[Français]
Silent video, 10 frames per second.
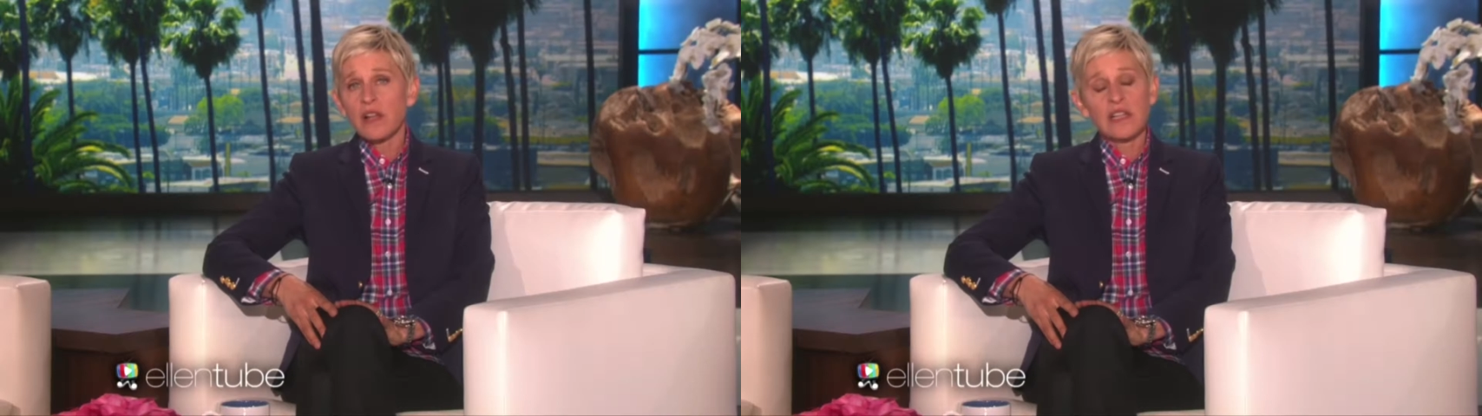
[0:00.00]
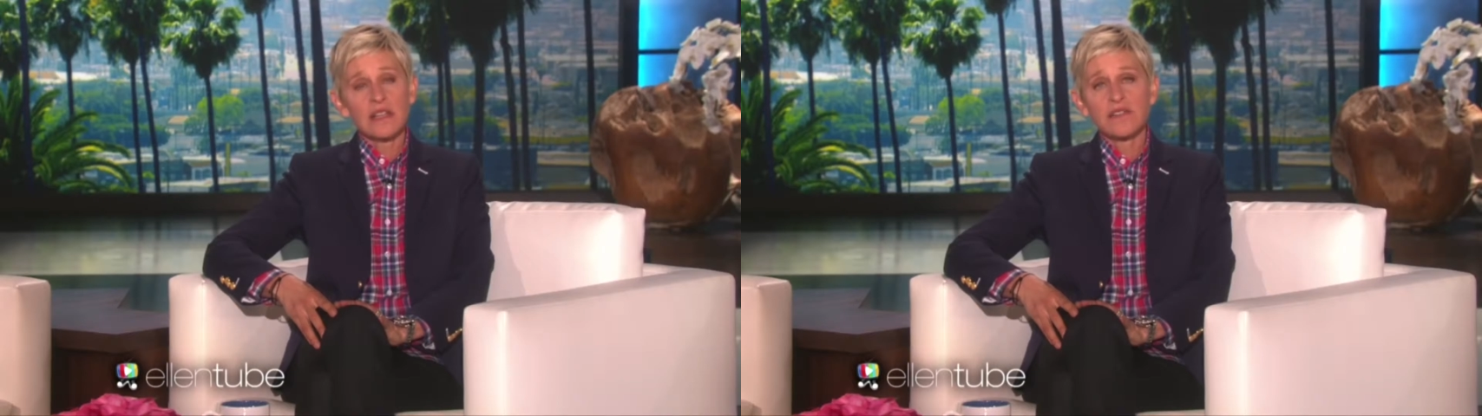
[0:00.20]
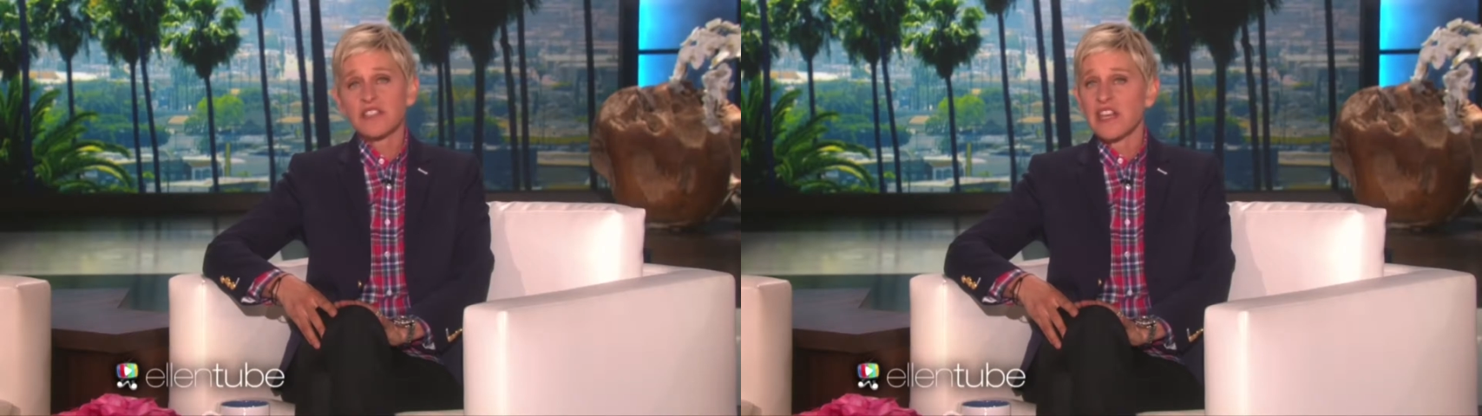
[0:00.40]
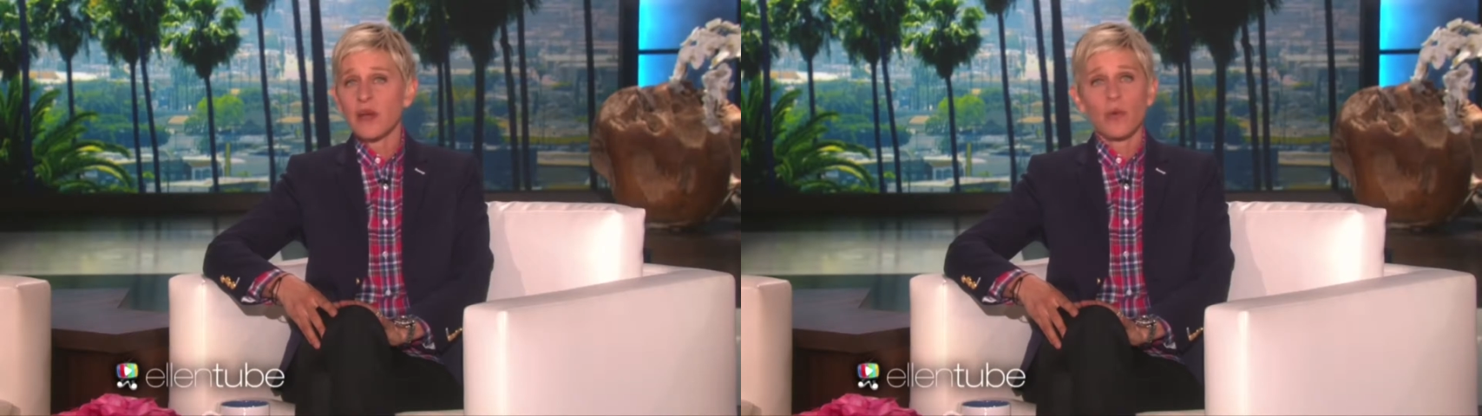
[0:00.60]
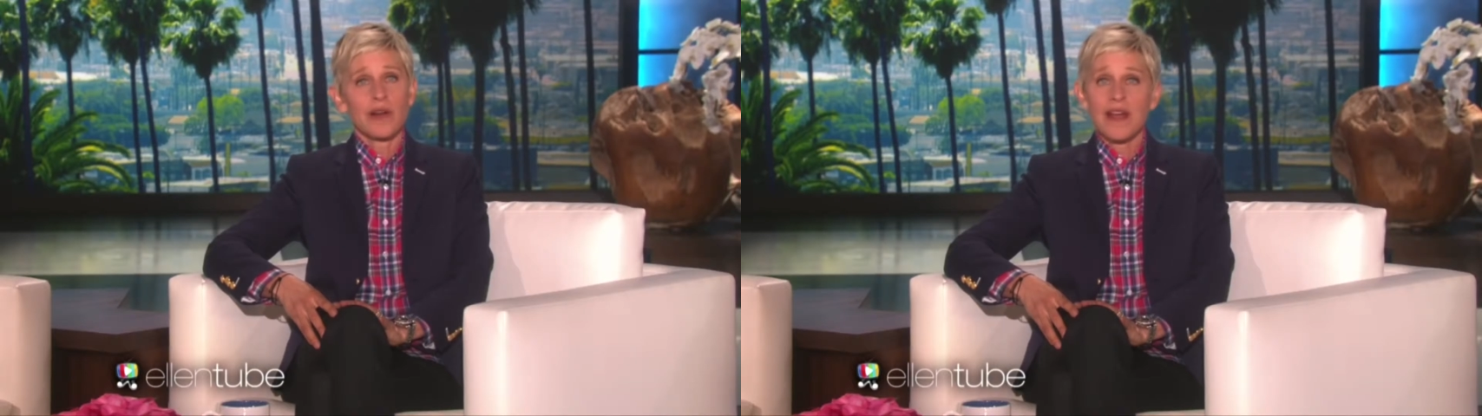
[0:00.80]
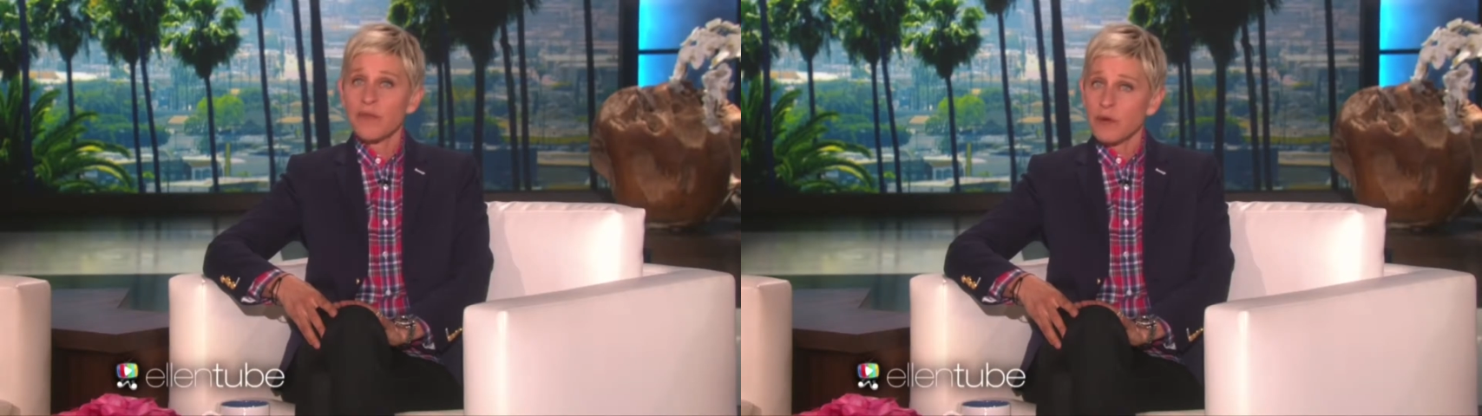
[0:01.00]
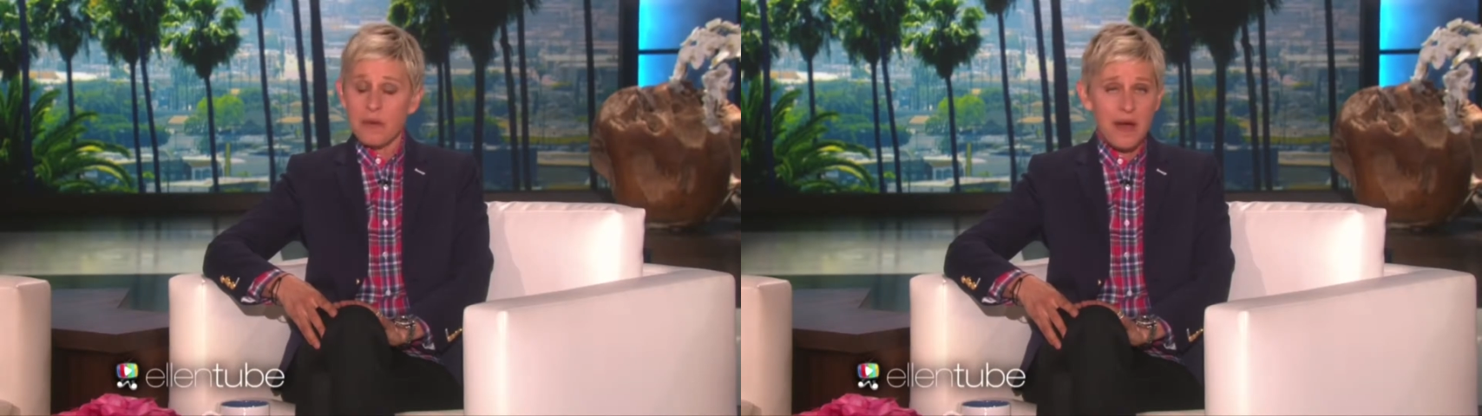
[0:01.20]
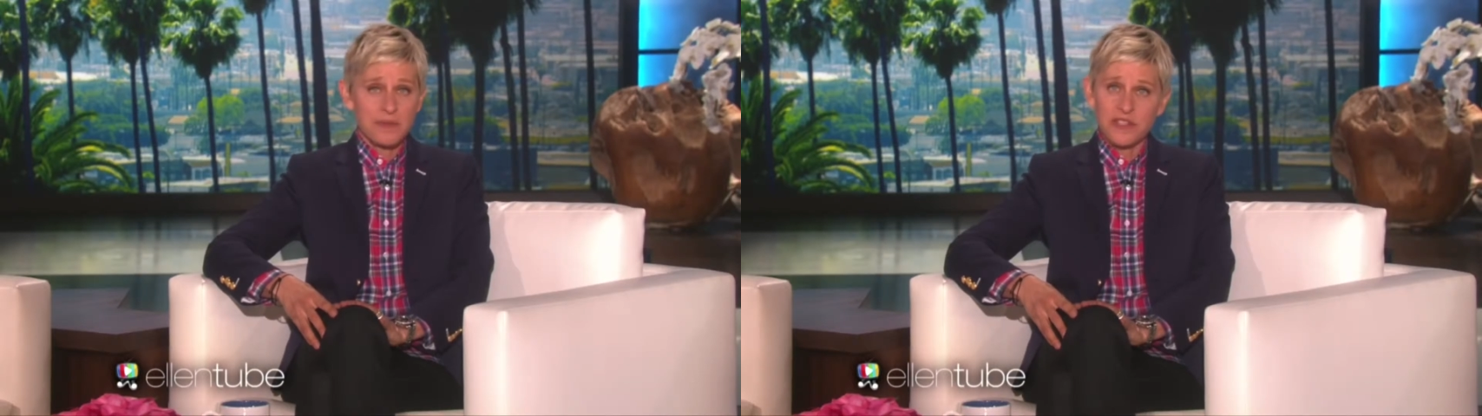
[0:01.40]
Quand je me dis qu'on a un putain de
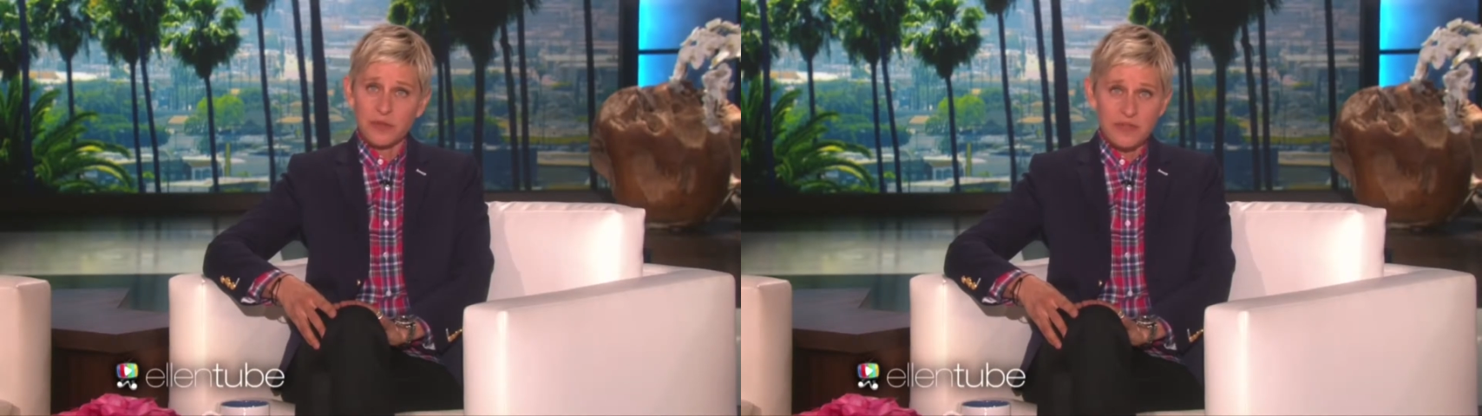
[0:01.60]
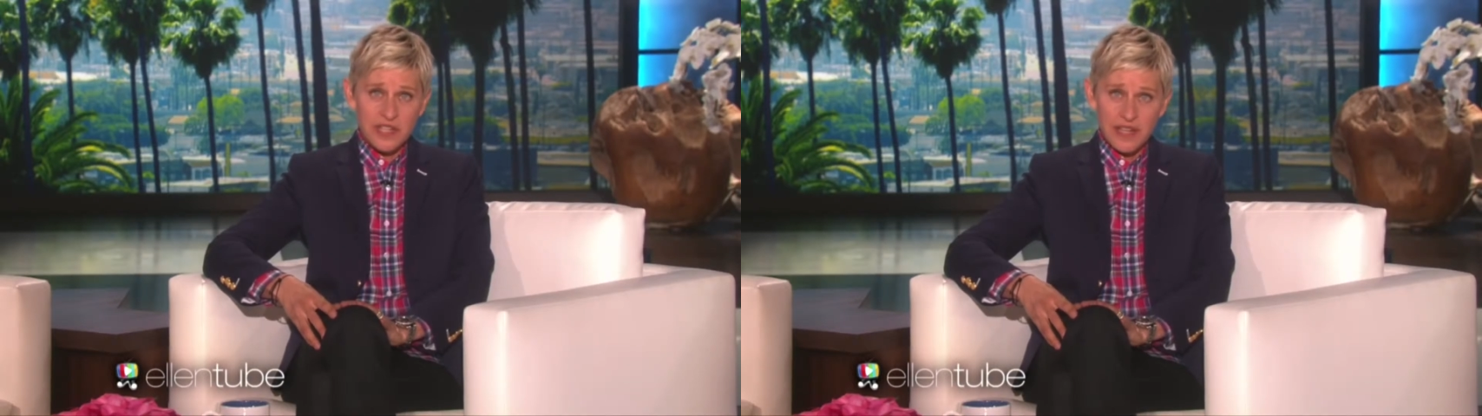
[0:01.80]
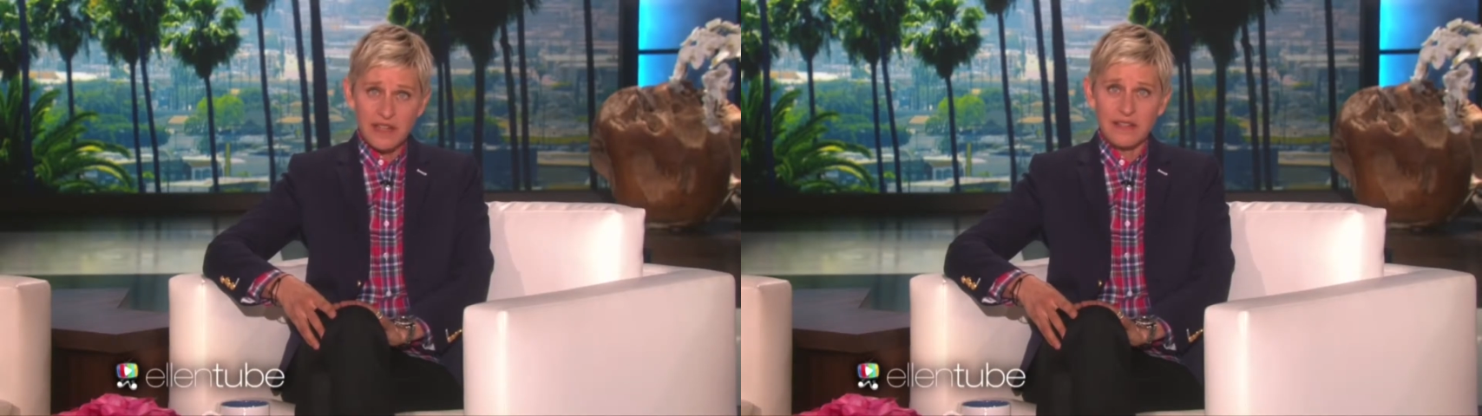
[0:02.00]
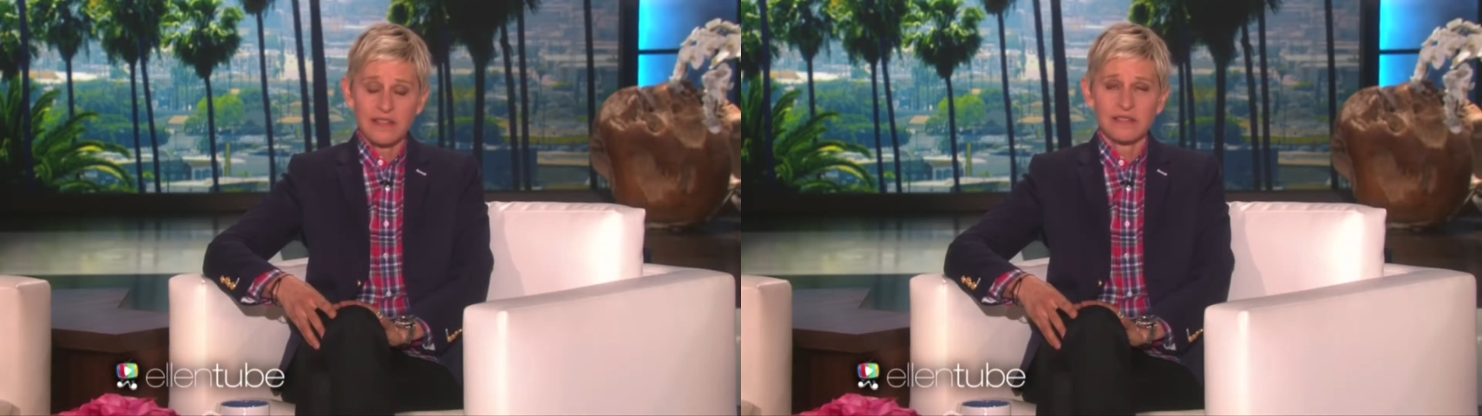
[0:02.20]
budget pour faire ce dob.